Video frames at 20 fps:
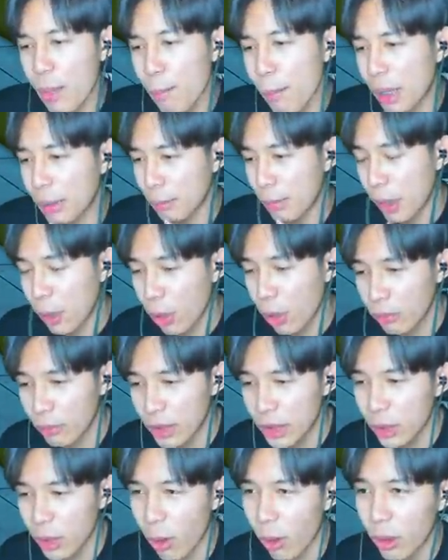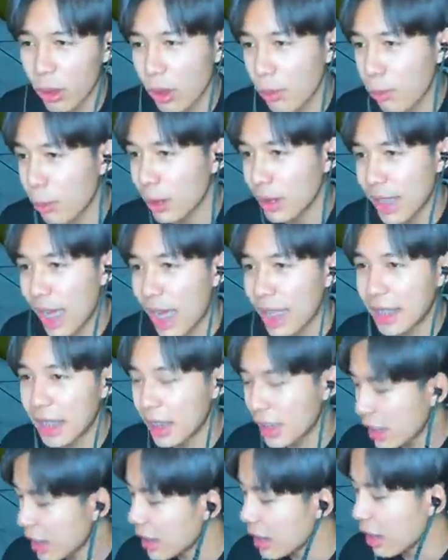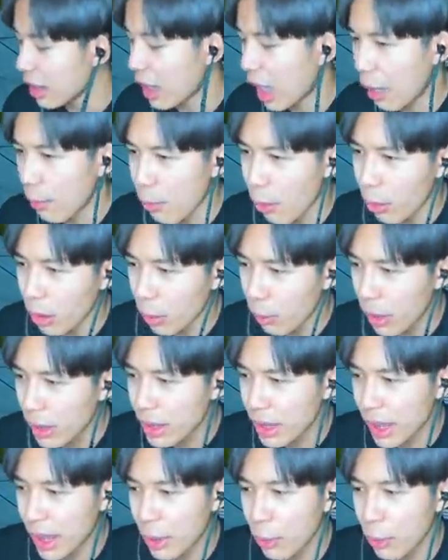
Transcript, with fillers: หมัดมังกรวีสองแล้วก็ผลทรายที่ตื่นแล้วนะครับบอกเลยว่าส